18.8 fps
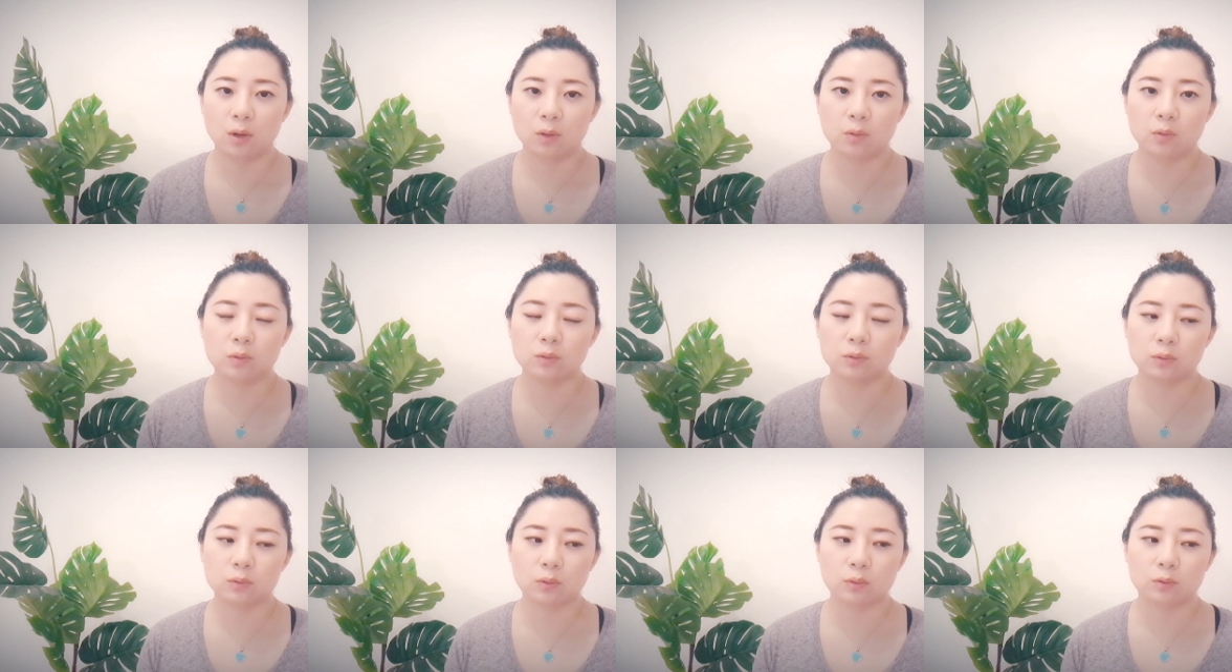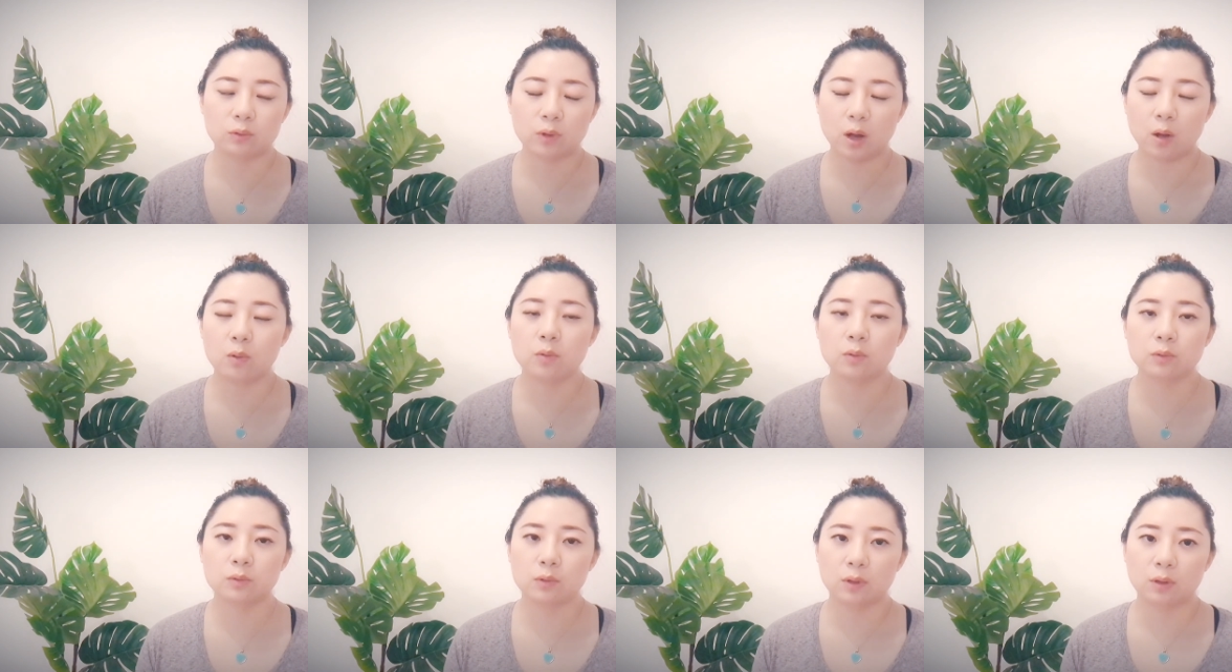工作主要
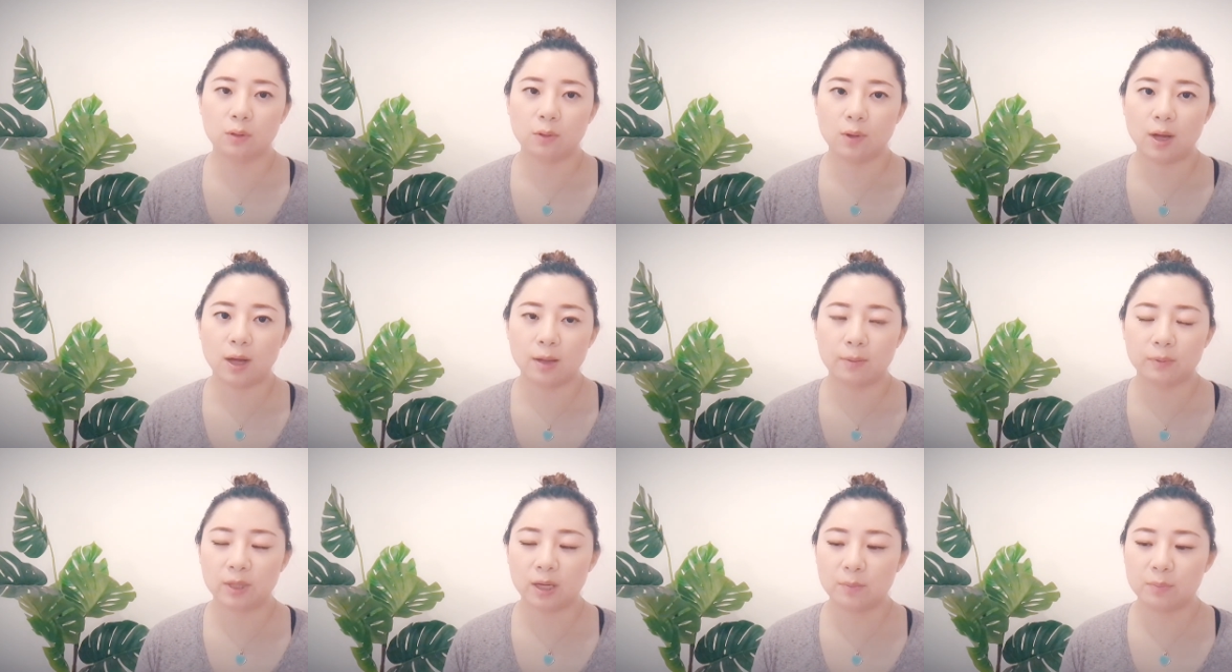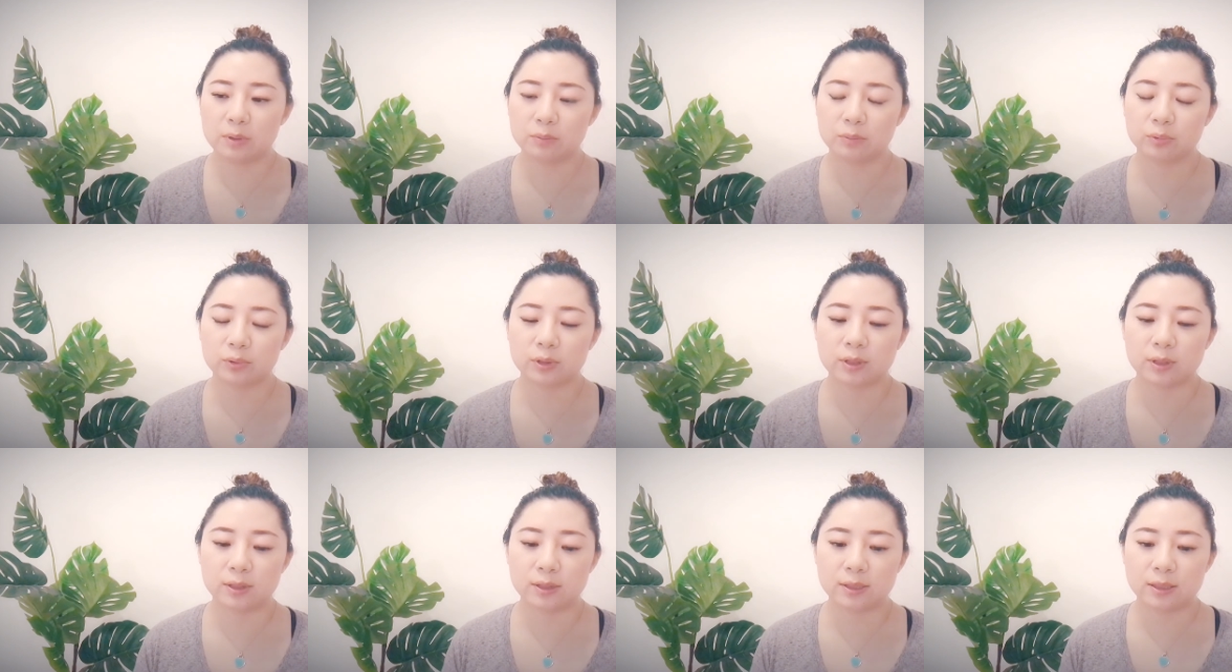工作的话，它并不
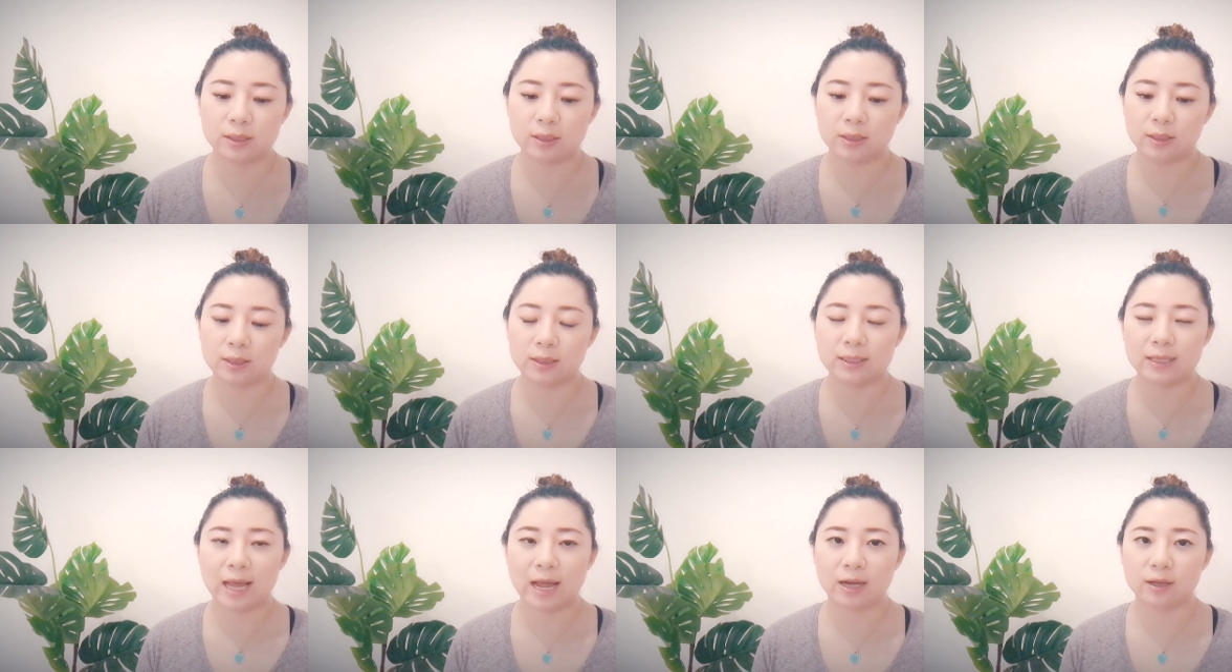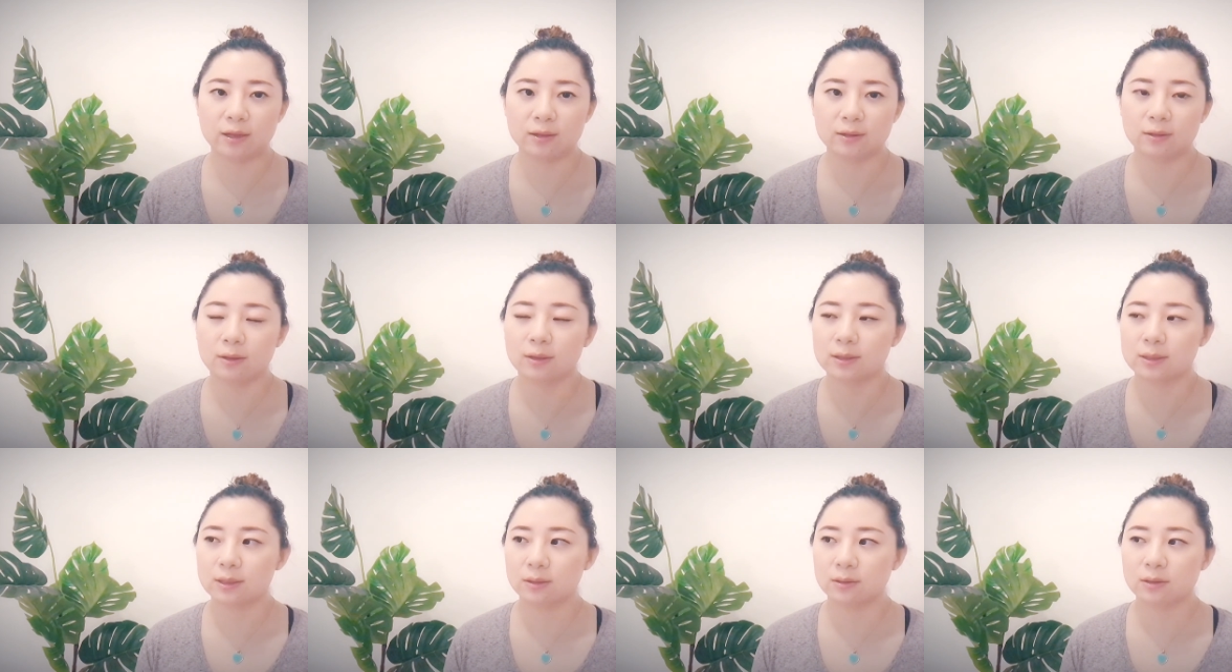是一个压力
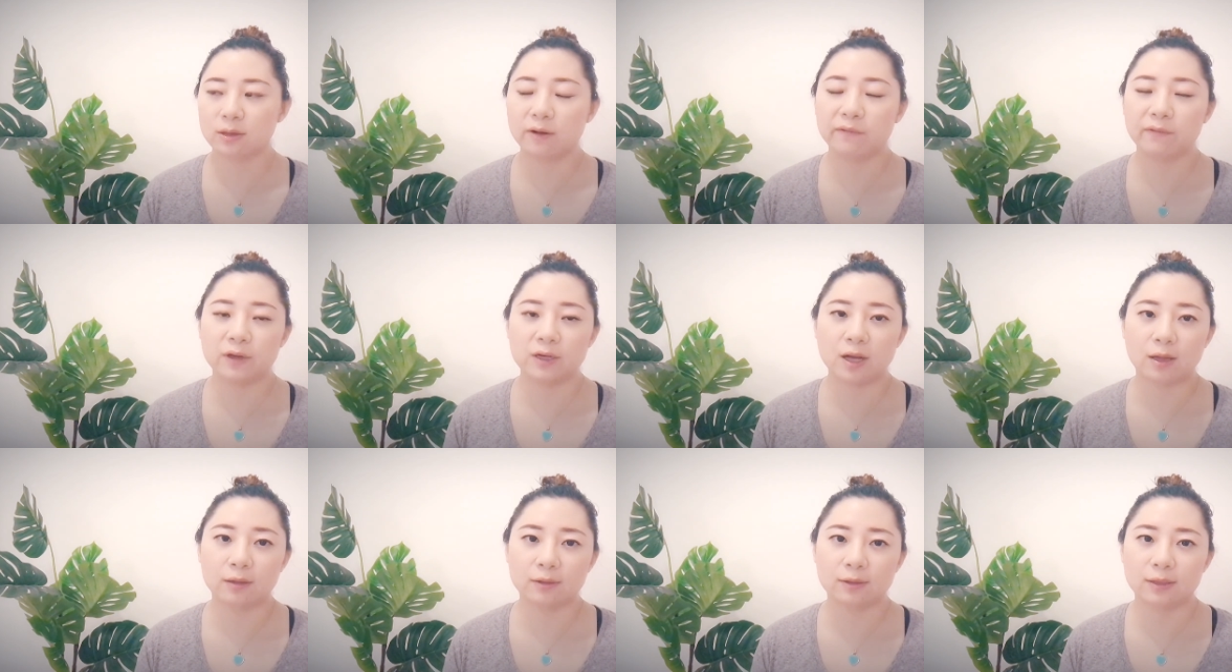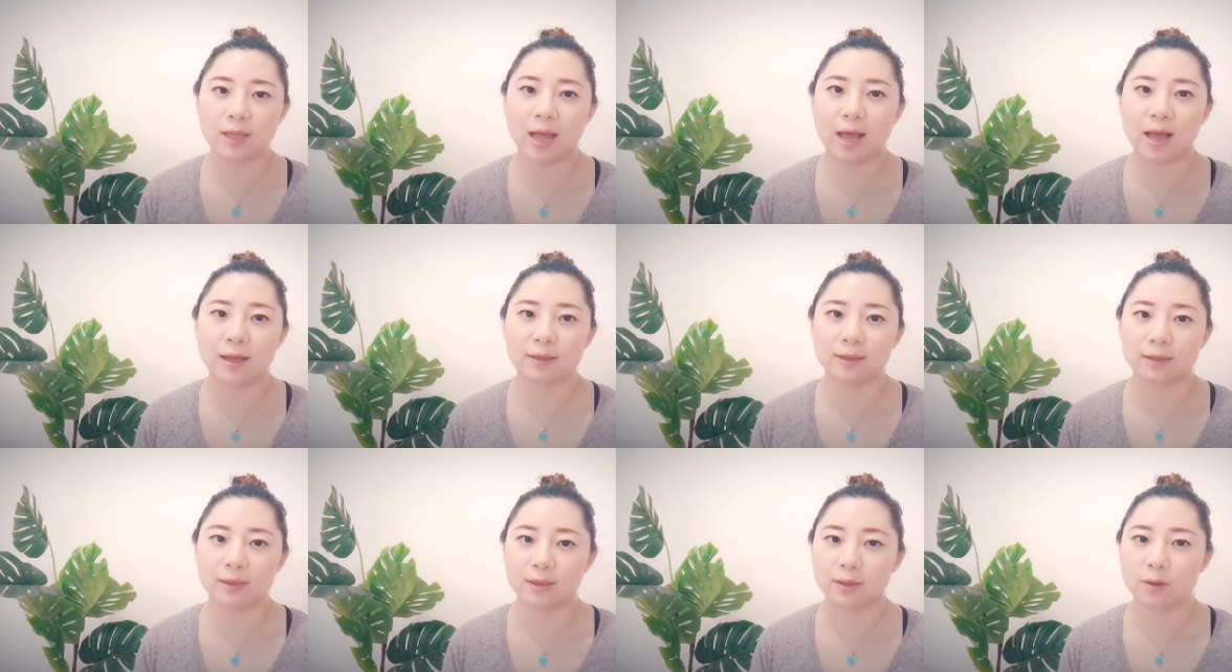竞争非常大
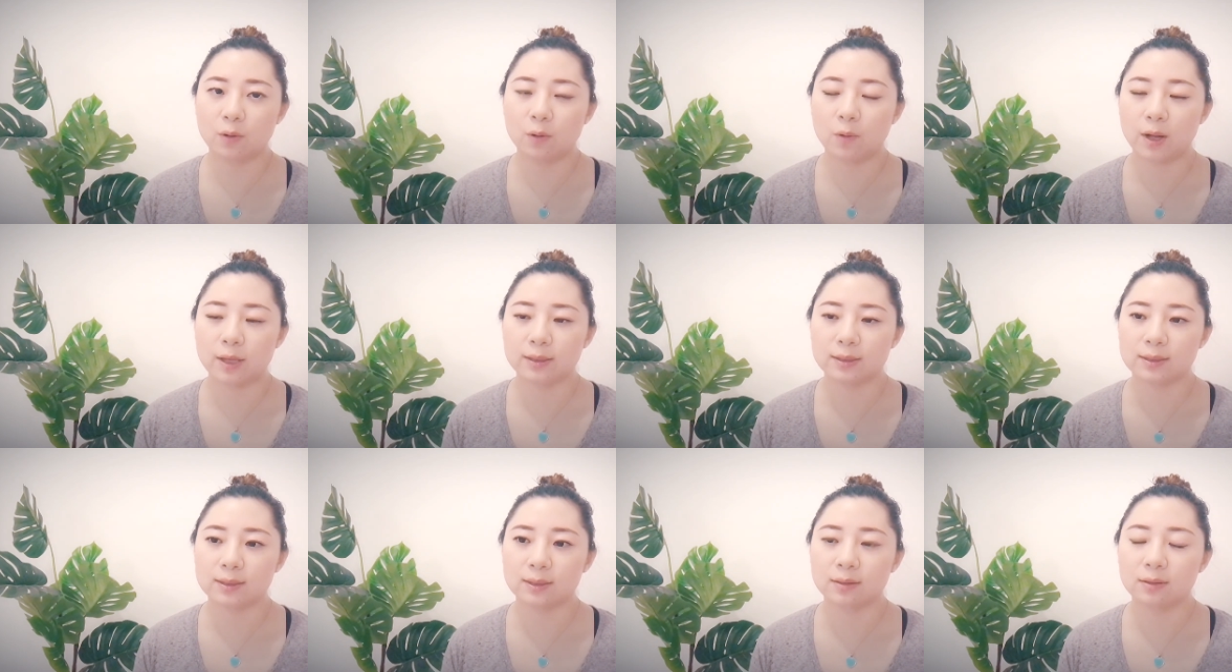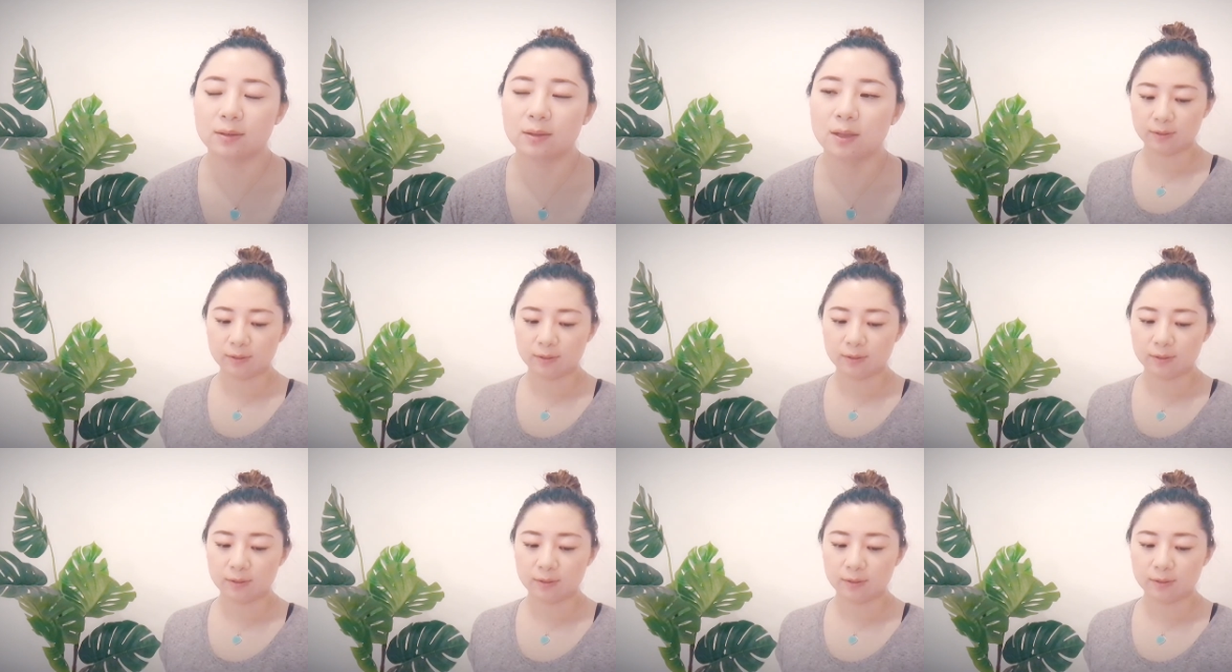的一个环境。